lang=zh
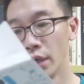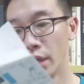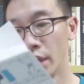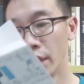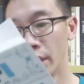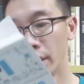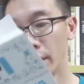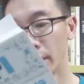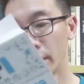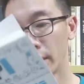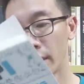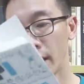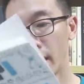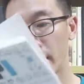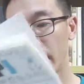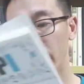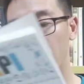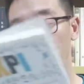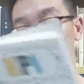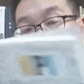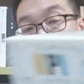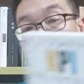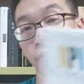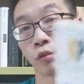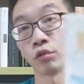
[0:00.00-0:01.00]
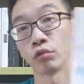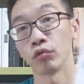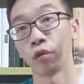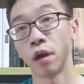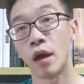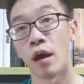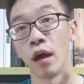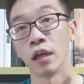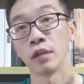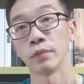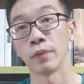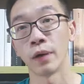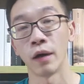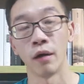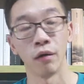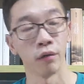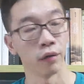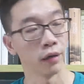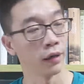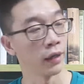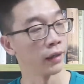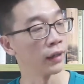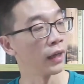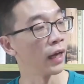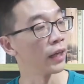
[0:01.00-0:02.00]
呃，看一看这本书好还是不
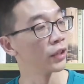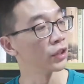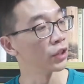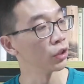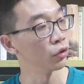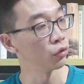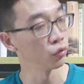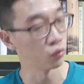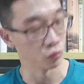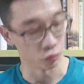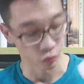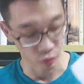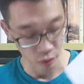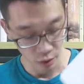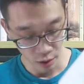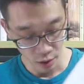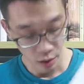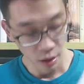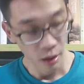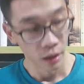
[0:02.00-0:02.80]
好，给大家精读。